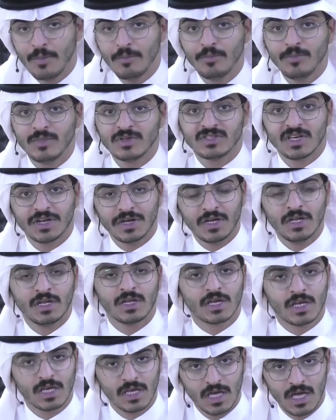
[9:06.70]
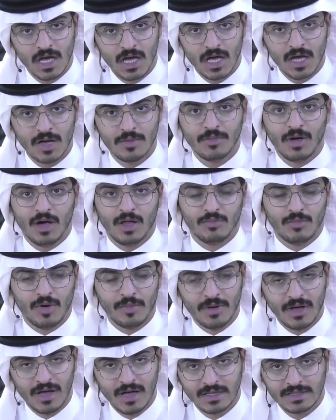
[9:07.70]
زرع القيم
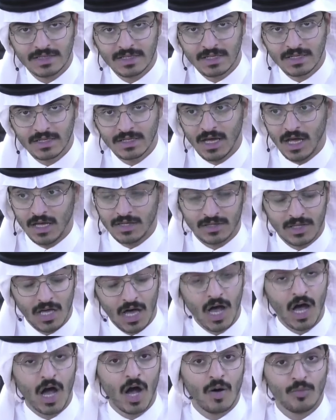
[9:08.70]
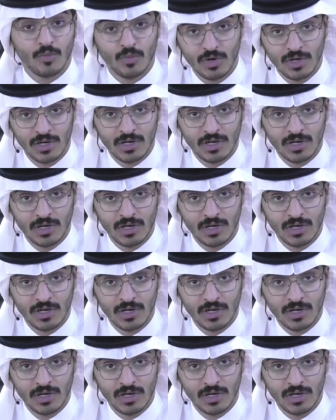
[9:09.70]
المبادئ التعامل